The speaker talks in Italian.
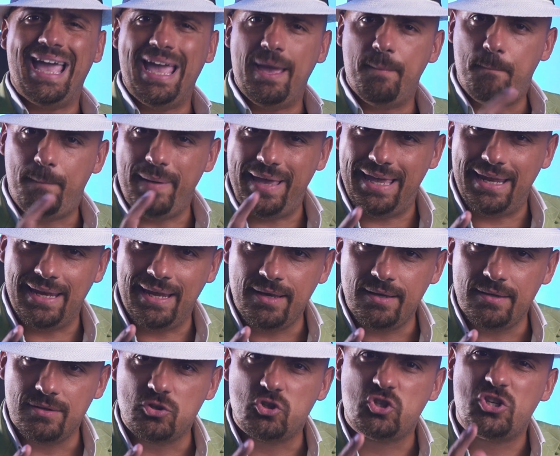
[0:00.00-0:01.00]
Ebbene,
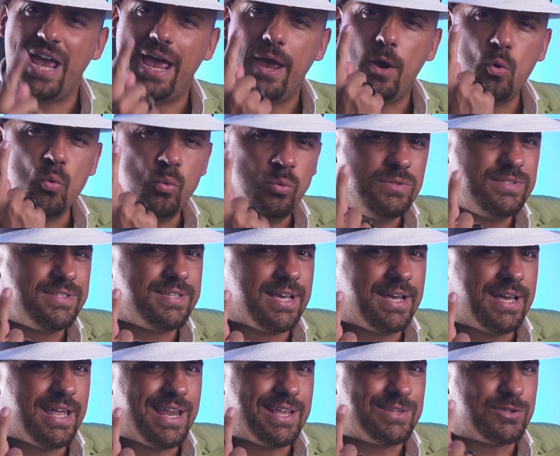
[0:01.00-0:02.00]
c'è un
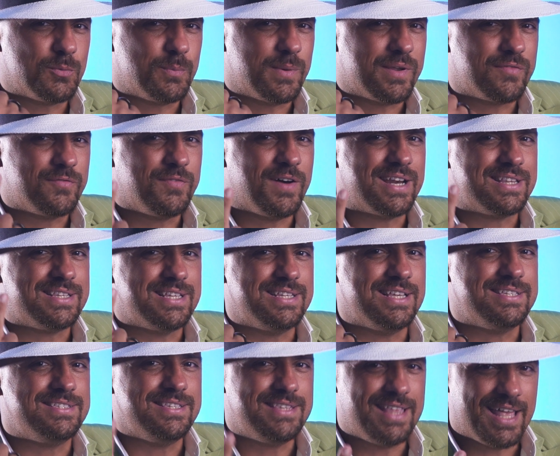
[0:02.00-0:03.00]
segreto per farti
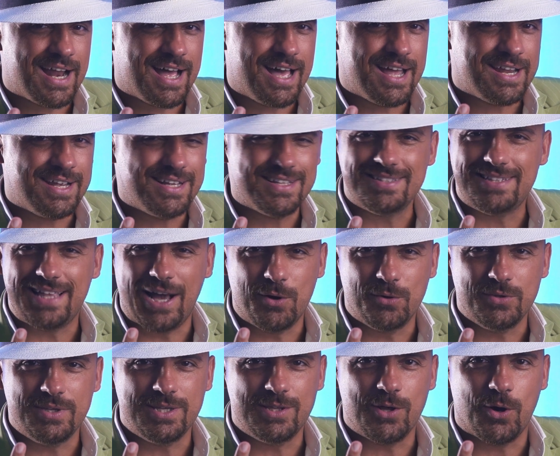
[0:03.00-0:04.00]
desiderare da
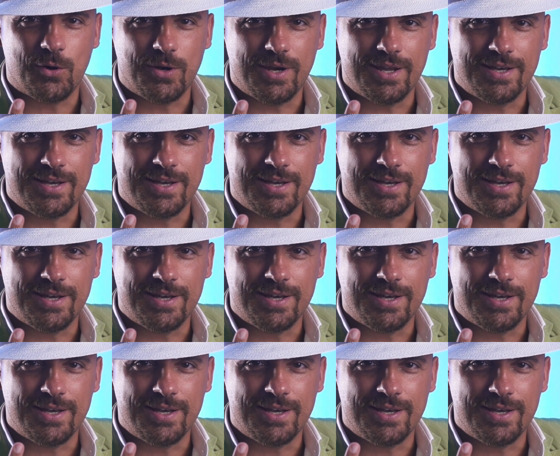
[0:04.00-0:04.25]
ogni donna.